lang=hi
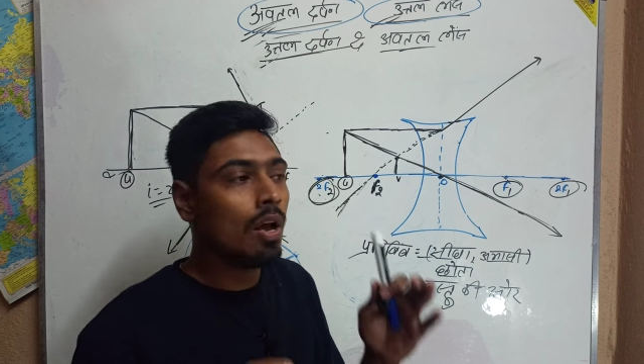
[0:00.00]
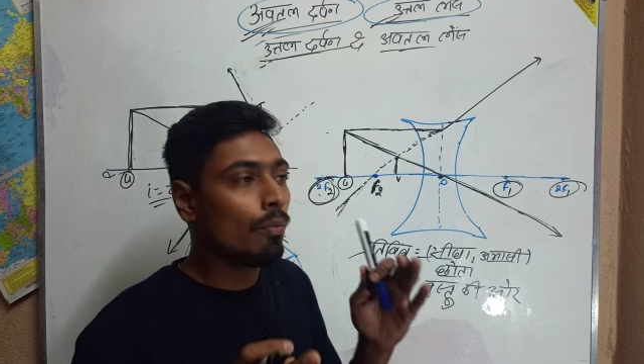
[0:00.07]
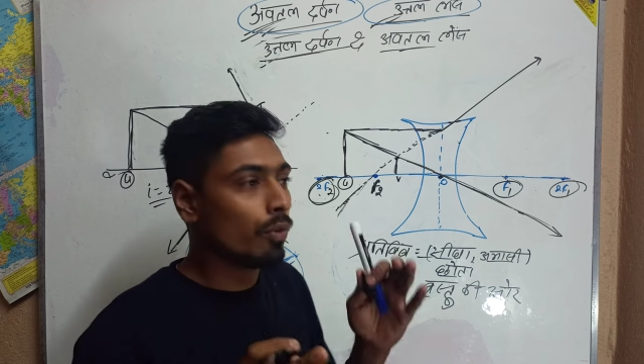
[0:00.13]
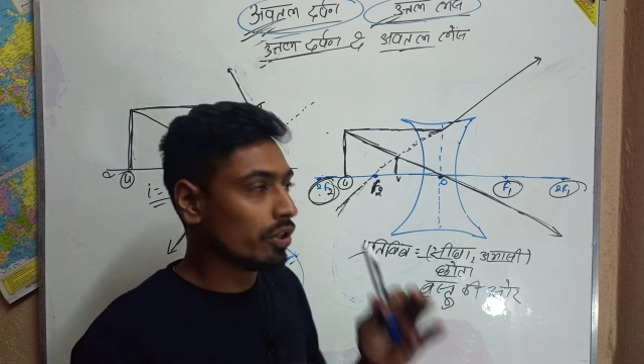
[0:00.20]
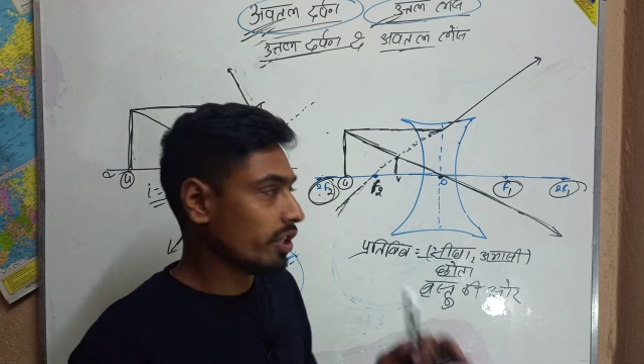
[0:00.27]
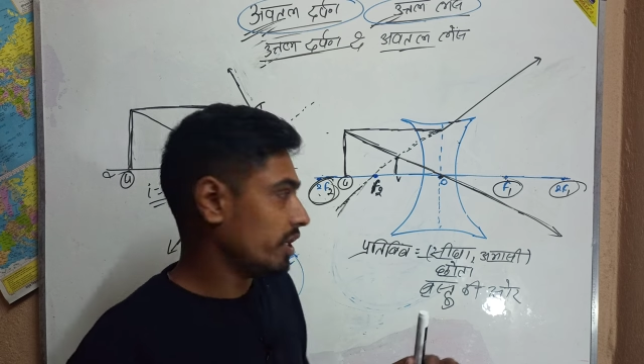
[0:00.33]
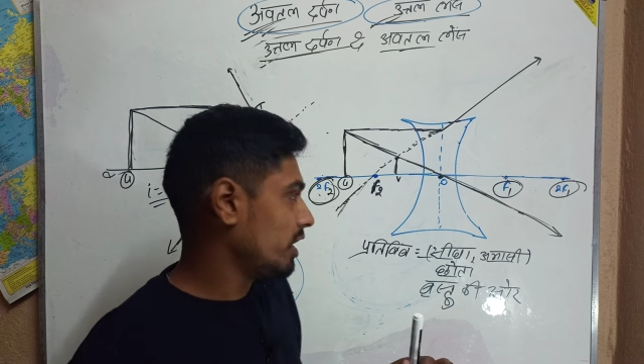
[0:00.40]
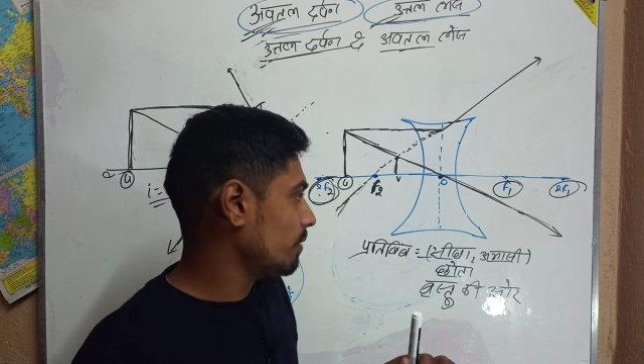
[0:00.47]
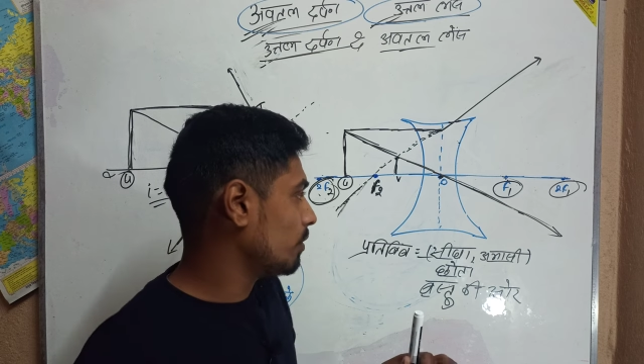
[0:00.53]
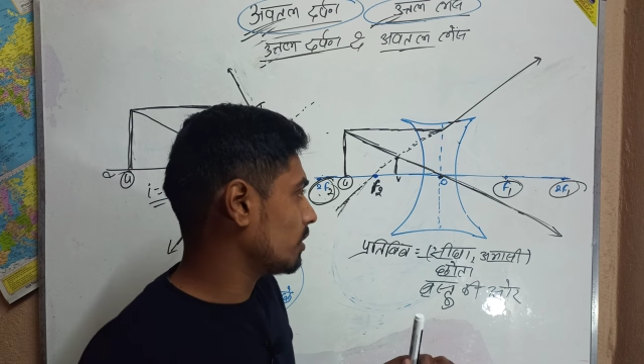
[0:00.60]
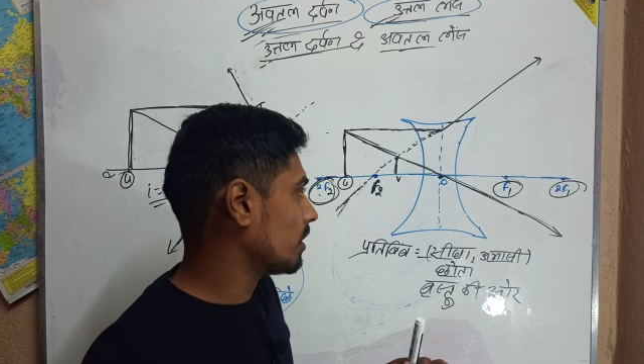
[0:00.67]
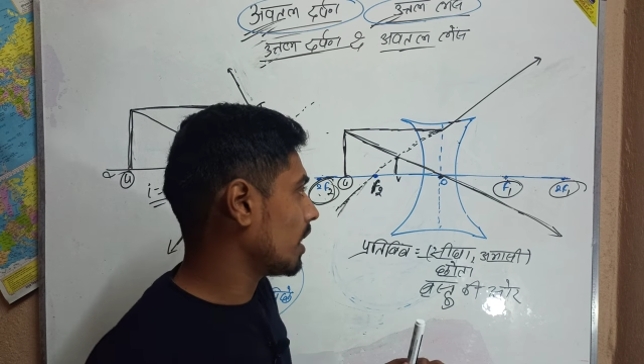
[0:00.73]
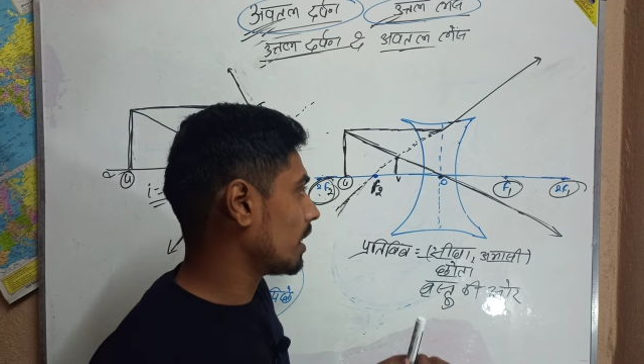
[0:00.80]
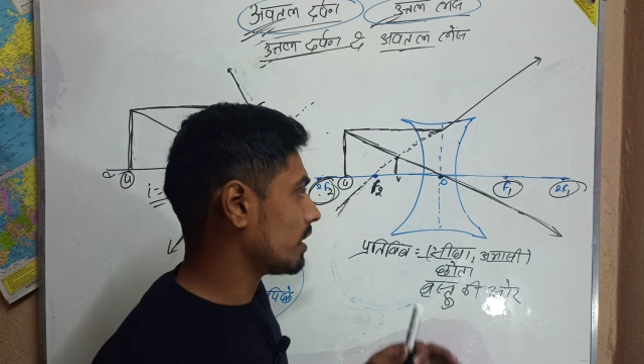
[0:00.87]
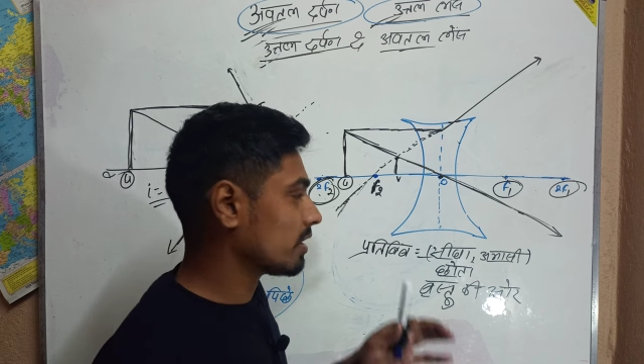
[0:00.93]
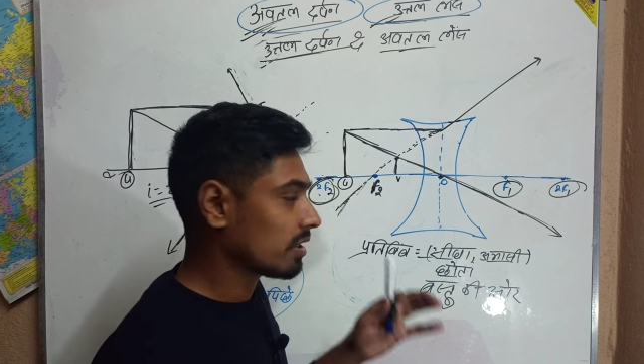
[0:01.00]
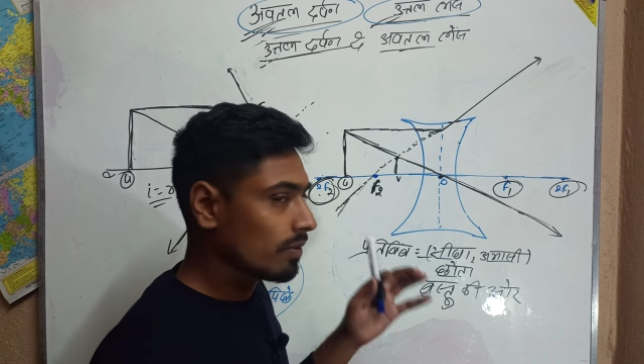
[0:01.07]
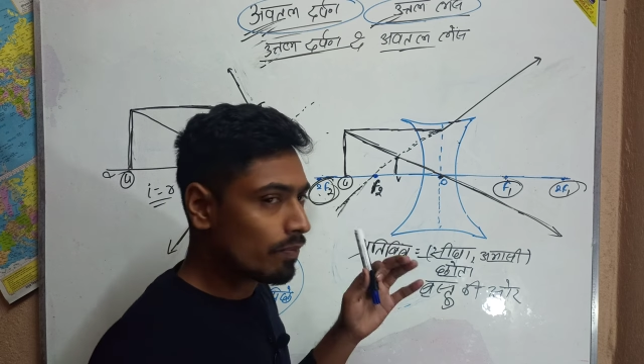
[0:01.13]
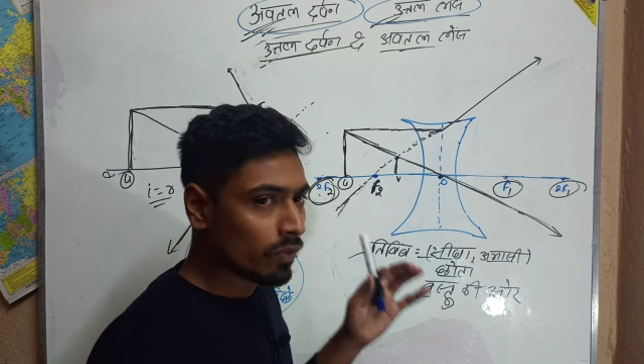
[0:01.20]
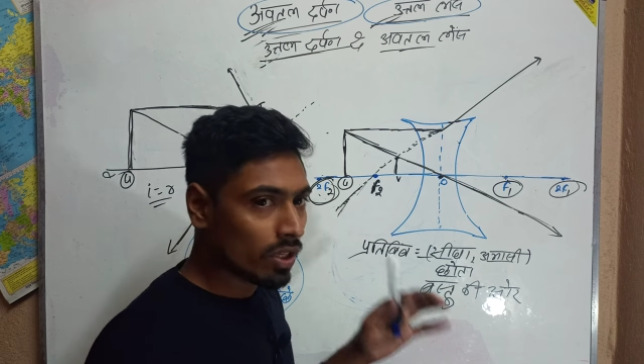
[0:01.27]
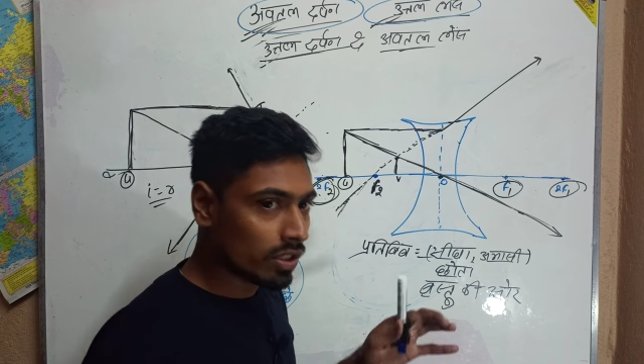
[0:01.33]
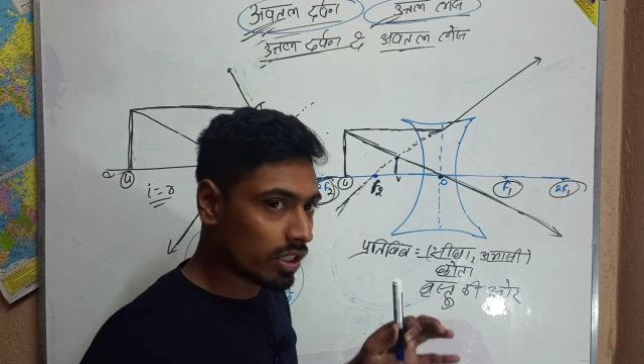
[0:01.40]
पॉजिटिव होता है किस
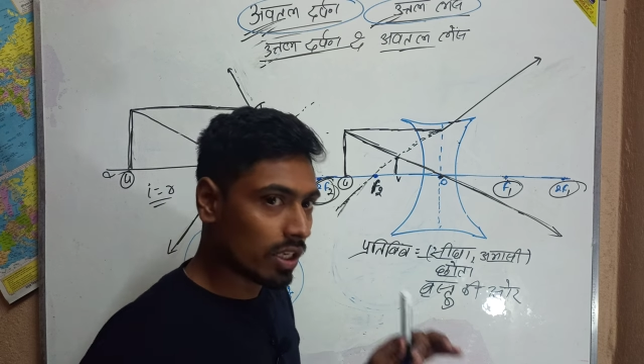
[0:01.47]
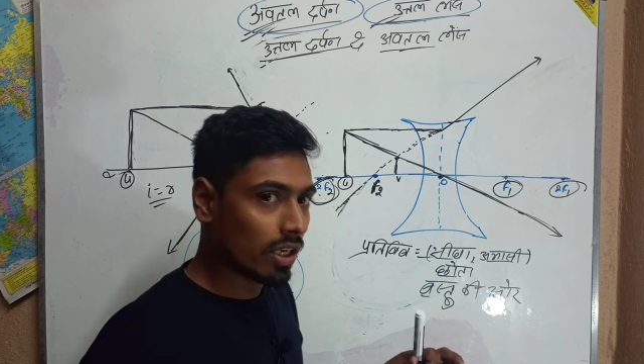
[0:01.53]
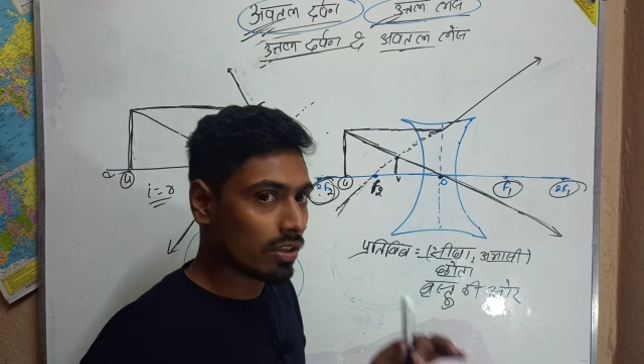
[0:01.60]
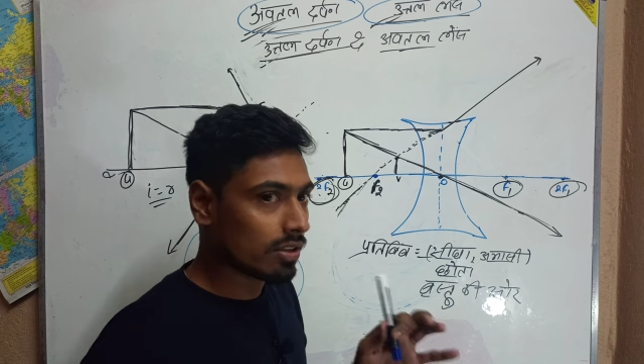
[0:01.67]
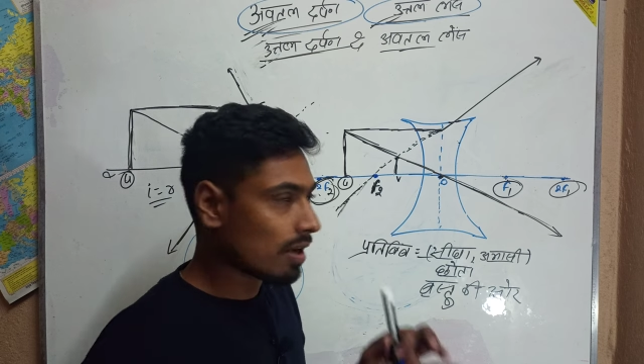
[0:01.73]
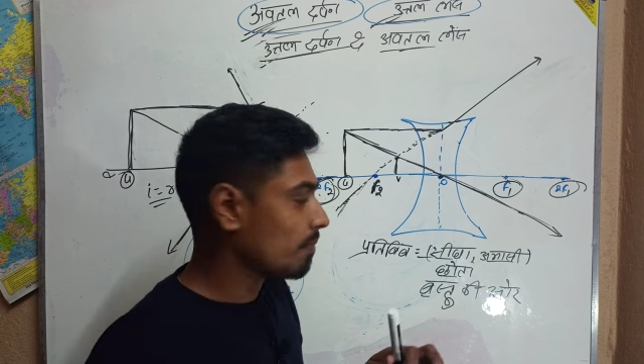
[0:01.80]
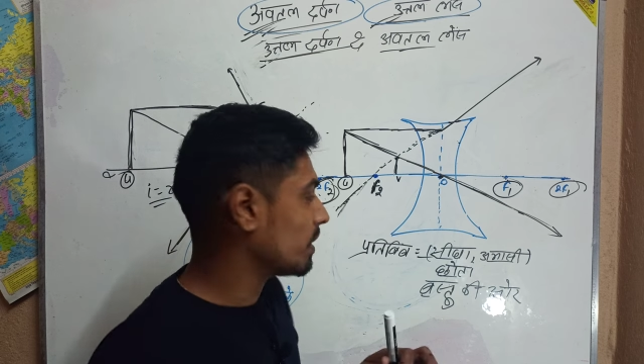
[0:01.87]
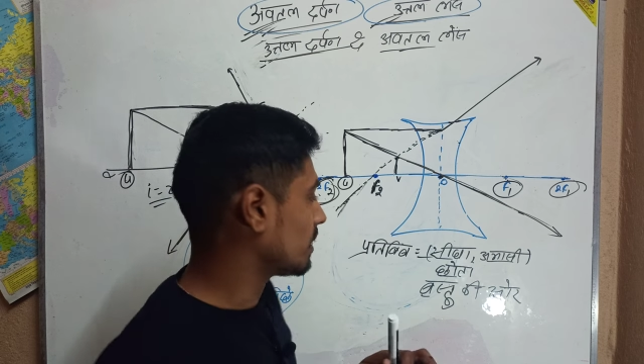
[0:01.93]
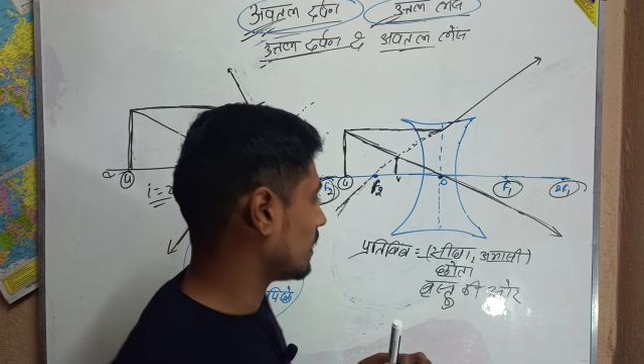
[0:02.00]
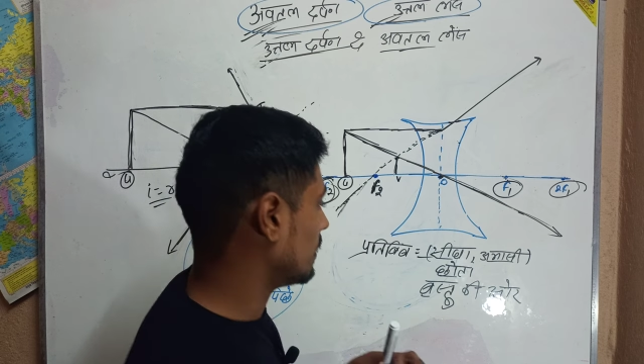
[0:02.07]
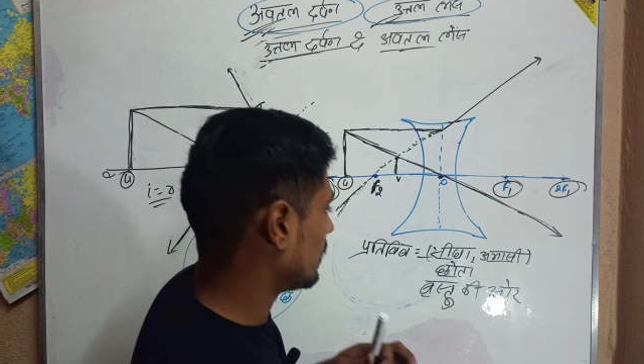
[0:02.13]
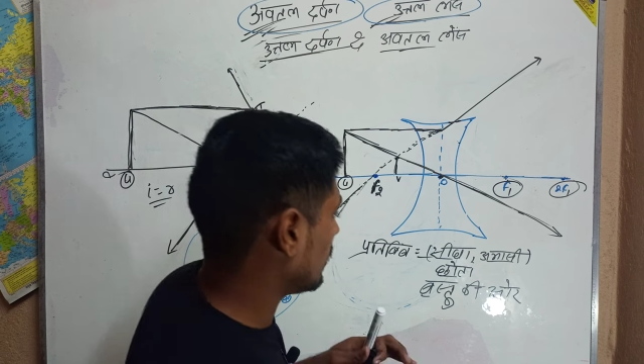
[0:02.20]
ठीक है सब बता